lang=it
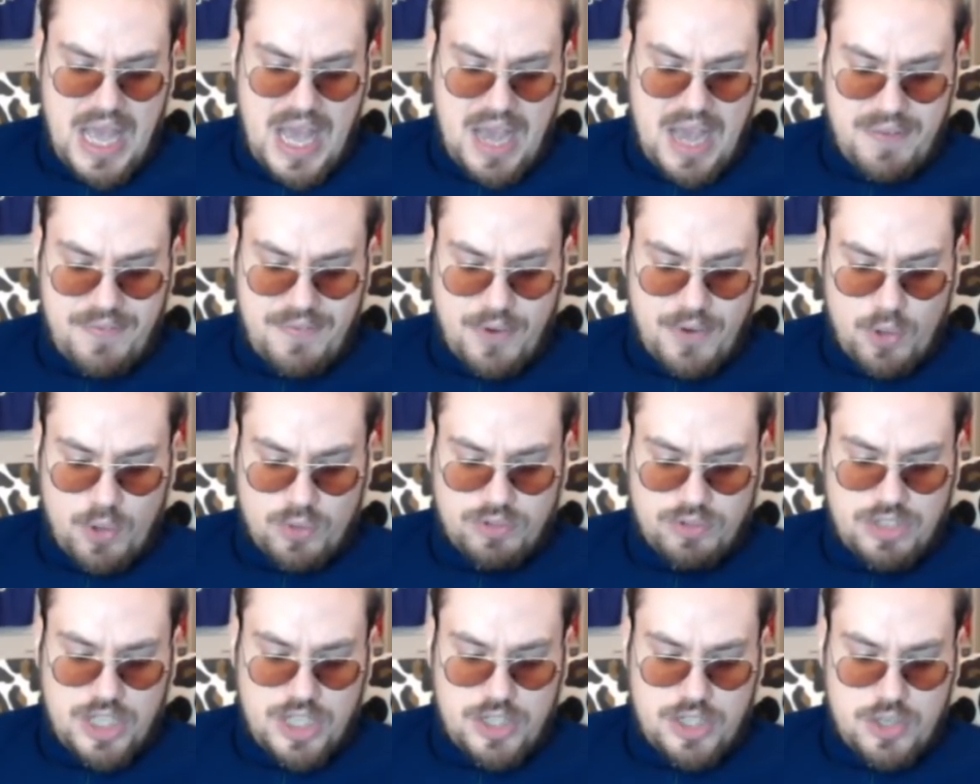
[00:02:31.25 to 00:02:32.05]
a
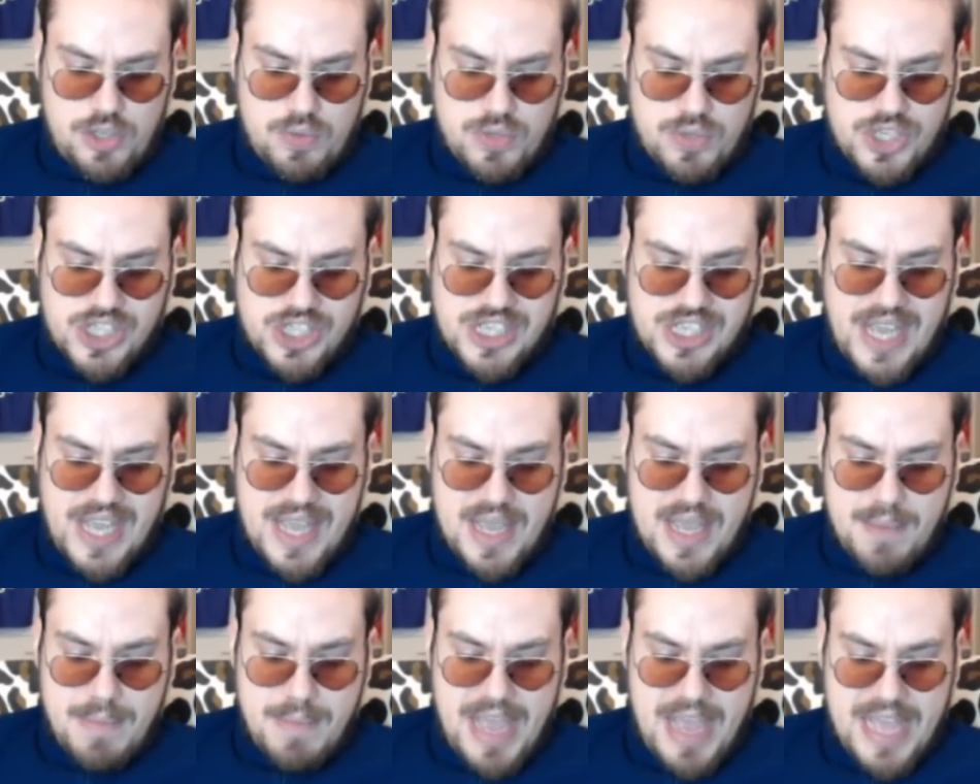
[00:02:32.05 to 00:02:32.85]
fronte di un
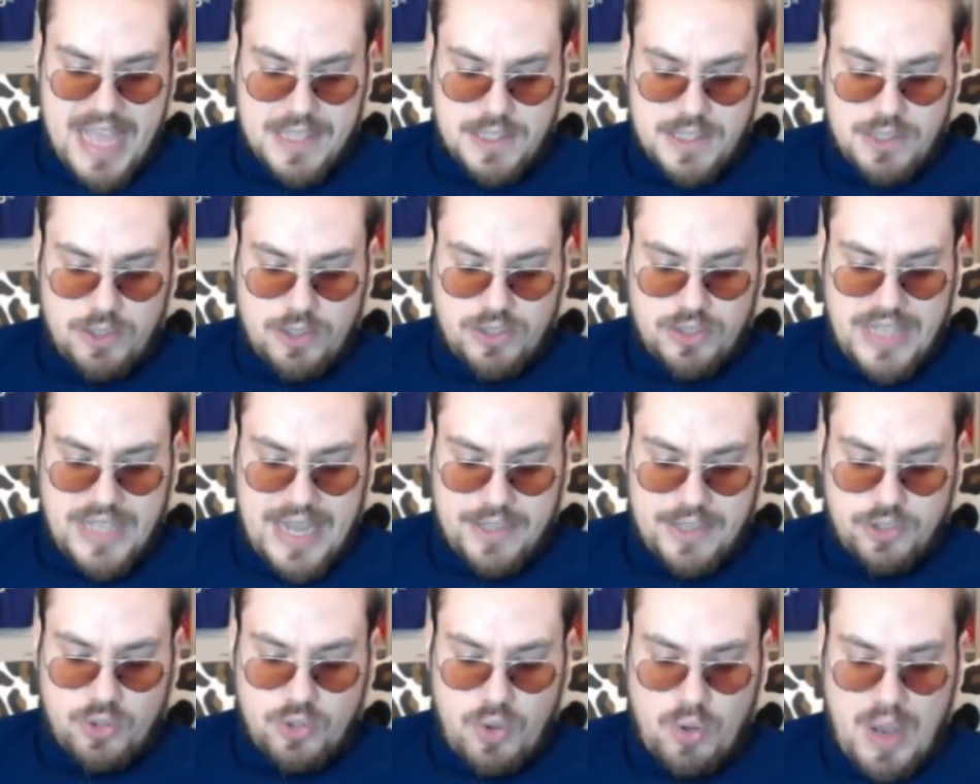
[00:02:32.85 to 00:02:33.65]
6,5
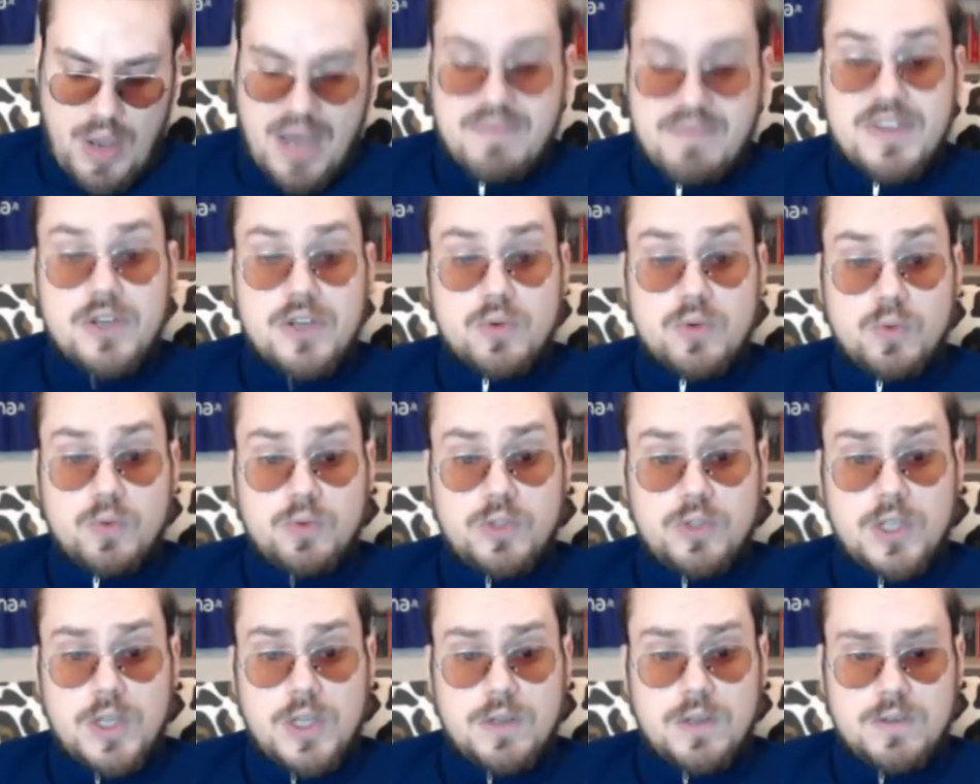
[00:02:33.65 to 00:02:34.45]
dato a
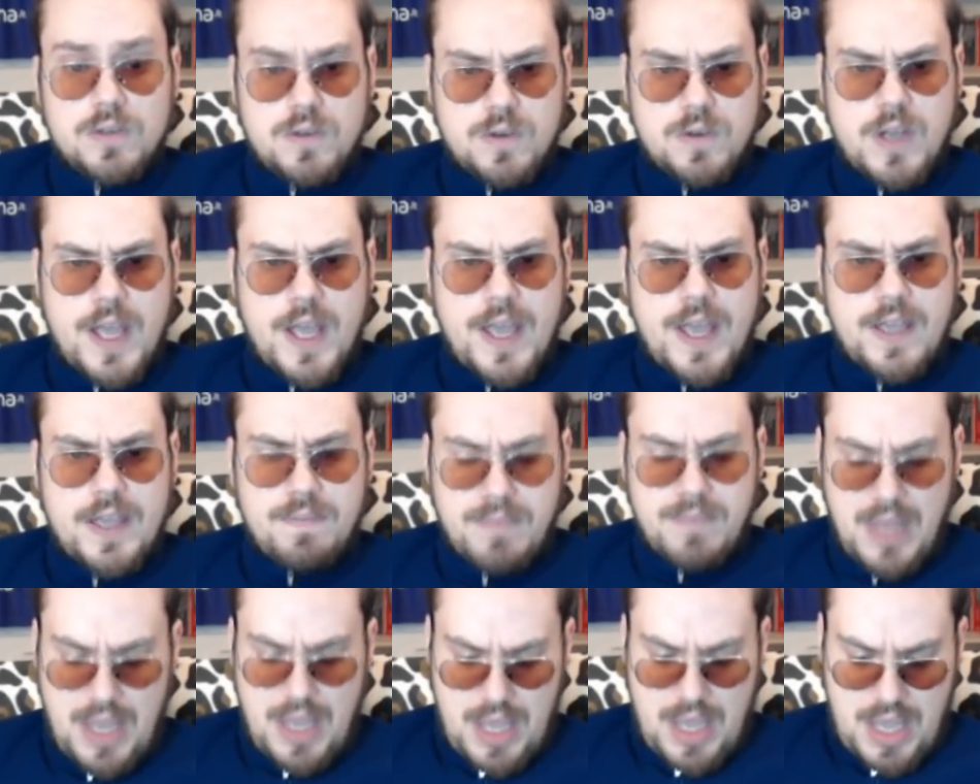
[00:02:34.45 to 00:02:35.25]
Venuti, ok?